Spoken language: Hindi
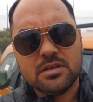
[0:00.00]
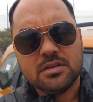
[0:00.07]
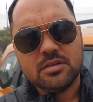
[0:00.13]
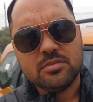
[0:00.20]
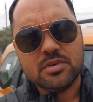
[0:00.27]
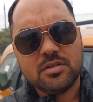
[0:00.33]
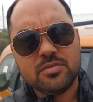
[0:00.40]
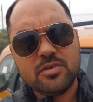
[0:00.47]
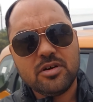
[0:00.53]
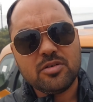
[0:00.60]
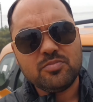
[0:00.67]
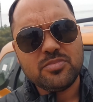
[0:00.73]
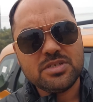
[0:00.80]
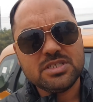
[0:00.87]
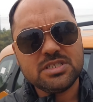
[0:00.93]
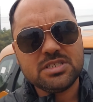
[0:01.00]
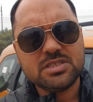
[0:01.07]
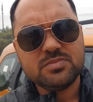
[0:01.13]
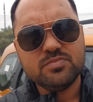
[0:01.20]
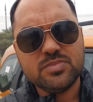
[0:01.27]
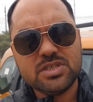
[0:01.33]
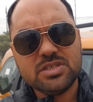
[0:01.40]
परफॉर्मेंस
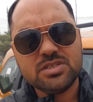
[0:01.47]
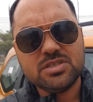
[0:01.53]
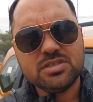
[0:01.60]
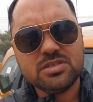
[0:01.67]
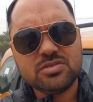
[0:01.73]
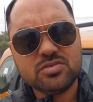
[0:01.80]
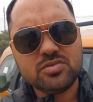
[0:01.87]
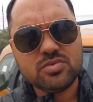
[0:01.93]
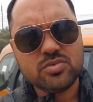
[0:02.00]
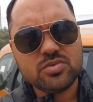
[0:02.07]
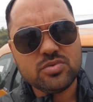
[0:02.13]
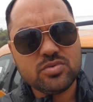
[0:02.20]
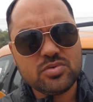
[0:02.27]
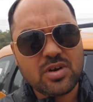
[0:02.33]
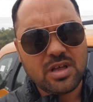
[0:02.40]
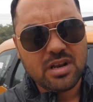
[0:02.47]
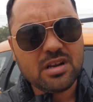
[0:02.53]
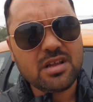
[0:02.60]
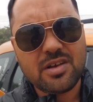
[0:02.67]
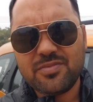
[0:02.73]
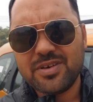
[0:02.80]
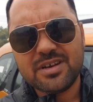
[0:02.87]
में तो
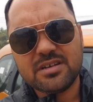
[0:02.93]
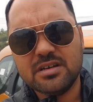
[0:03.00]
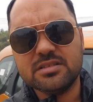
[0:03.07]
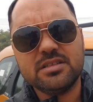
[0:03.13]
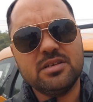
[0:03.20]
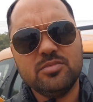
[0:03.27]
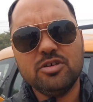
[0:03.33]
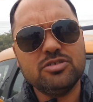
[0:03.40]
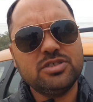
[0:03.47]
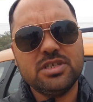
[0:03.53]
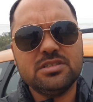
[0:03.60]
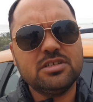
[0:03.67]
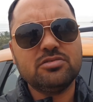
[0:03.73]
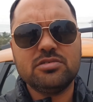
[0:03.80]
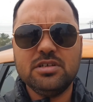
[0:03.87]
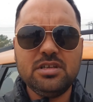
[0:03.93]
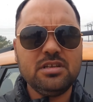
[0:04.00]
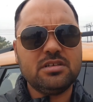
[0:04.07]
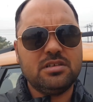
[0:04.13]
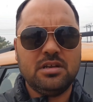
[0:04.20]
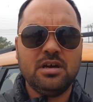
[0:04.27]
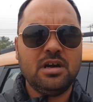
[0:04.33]
हल्का फर्क आता है बहुत ज्यादा तो नहीं
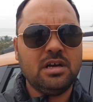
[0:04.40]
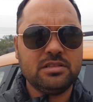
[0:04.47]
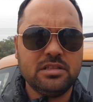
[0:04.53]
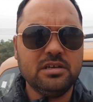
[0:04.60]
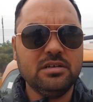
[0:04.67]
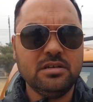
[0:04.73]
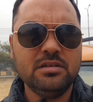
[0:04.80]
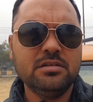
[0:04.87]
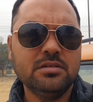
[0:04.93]
लेकिन हाँ, आता है